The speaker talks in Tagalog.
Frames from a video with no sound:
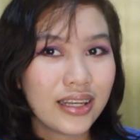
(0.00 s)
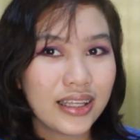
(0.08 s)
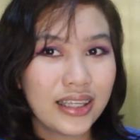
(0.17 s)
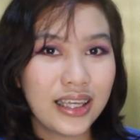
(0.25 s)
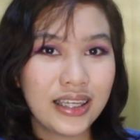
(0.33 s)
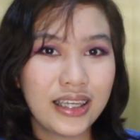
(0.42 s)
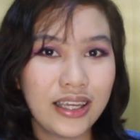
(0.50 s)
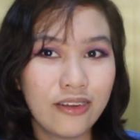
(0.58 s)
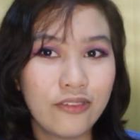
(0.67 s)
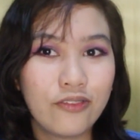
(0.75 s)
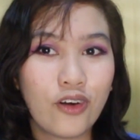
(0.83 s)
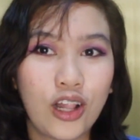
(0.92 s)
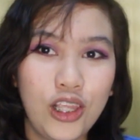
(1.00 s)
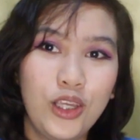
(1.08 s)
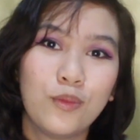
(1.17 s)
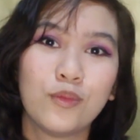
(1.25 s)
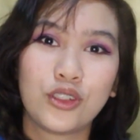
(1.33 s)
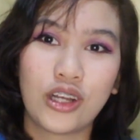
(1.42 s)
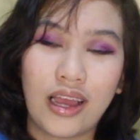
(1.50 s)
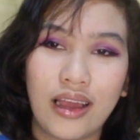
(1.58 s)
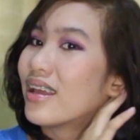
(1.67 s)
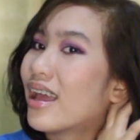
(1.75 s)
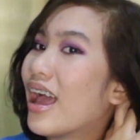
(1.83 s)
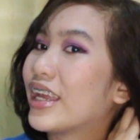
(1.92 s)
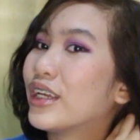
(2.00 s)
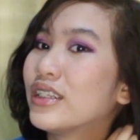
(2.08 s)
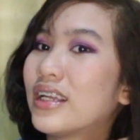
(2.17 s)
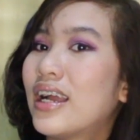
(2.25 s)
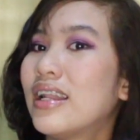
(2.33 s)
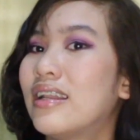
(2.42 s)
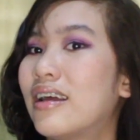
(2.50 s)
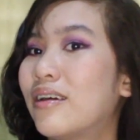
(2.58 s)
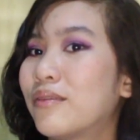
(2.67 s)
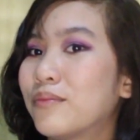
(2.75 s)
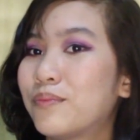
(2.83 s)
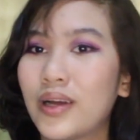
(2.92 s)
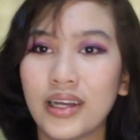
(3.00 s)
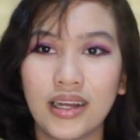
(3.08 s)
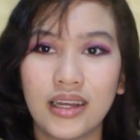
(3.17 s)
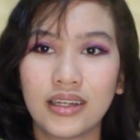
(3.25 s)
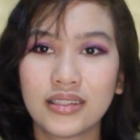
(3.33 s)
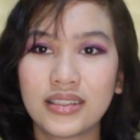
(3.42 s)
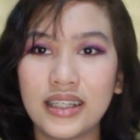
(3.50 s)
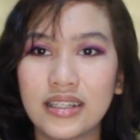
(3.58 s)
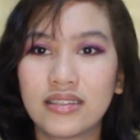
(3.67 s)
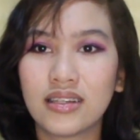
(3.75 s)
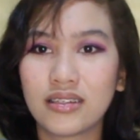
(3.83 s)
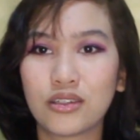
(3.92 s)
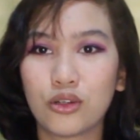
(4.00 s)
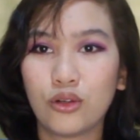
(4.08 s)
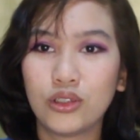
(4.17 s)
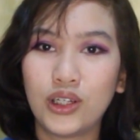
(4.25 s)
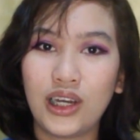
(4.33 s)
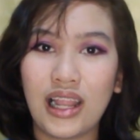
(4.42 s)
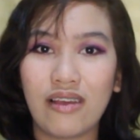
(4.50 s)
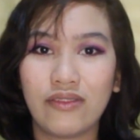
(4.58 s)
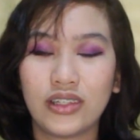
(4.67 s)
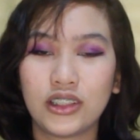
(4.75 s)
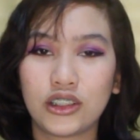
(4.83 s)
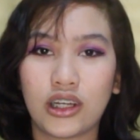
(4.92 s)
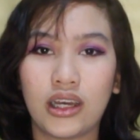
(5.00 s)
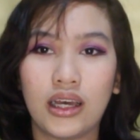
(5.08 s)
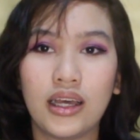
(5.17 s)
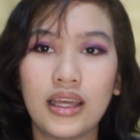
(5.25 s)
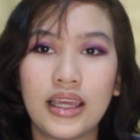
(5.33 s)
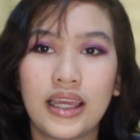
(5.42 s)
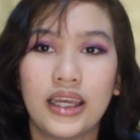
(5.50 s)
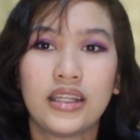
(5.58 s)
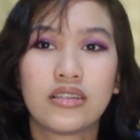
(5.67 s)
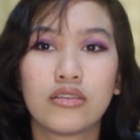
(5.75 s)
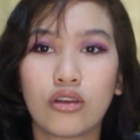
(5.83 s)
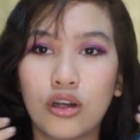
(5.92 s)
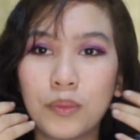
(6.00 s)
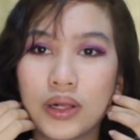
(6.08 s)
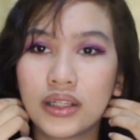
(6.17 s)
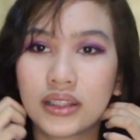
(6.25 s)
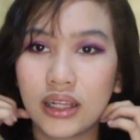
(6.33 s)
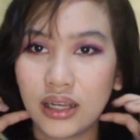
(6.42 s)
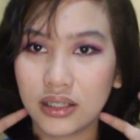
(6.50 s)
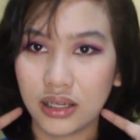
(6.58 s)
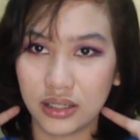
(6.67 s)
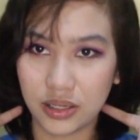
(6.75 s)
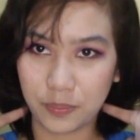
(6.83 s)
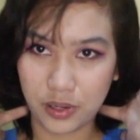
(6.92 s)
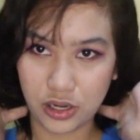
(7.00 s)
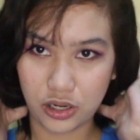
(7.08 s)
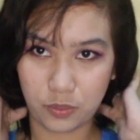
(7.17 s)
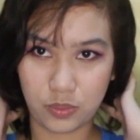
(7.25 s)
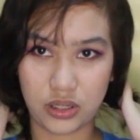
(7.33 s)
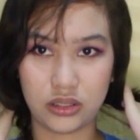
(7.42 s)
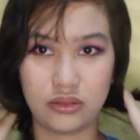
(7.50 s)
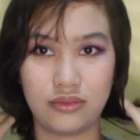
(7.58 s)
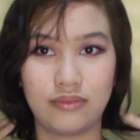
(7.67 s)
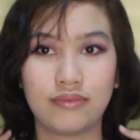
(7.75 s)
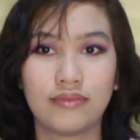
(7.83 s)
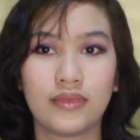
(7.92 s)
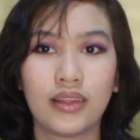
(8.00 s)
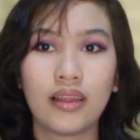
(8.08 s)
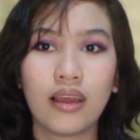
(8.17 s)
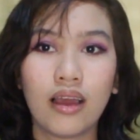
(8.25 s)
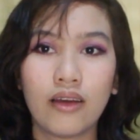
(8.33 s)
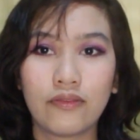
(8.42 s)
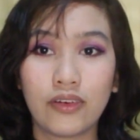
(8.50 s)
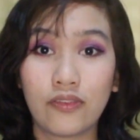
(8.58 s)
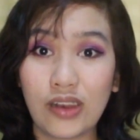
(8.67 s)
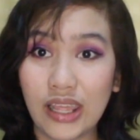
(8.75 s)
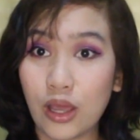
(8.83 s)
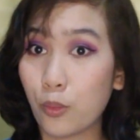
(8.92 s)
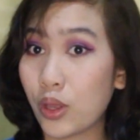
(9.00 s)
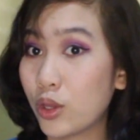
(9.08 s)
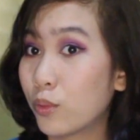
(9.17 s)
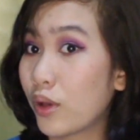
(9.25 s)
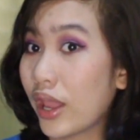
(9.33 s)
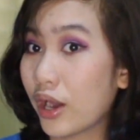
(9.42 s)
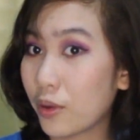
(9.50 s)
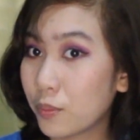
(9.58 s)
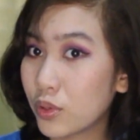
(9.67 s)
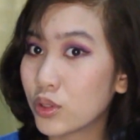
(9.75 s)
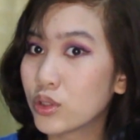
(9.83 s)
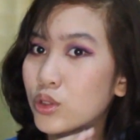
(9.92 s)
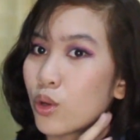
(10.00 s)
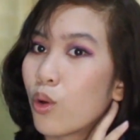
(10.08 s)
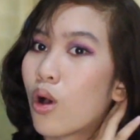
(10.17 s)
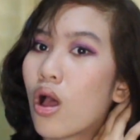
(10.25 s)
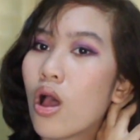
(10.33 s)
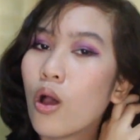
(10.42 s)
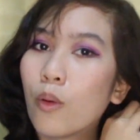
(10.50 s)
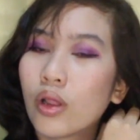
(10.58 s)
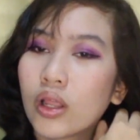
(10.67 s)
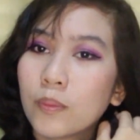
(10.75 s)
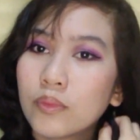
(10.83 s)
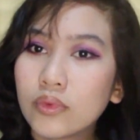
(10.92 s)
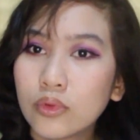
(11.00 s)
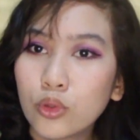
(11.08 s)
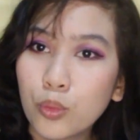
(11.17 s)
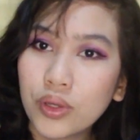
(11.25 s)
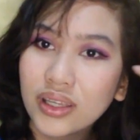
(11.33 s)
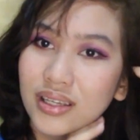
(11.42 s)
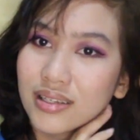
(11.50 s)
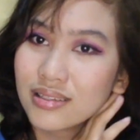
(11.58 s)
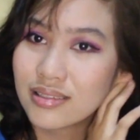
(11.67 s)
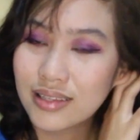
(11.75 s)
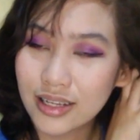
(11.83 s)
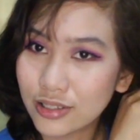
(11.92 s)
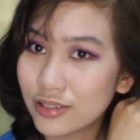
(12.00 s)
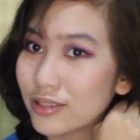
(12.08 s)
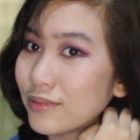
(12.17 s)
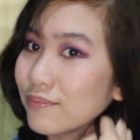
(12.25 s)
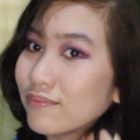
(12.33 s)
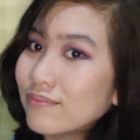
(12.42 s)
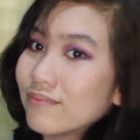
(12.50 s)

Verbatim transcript: nagiging volume siya. Ayun nga lang, parang since nasa shoulder level siya, it's normal talaga na parang mag pa-fly away yung hair mo. So, what I'm doing is I just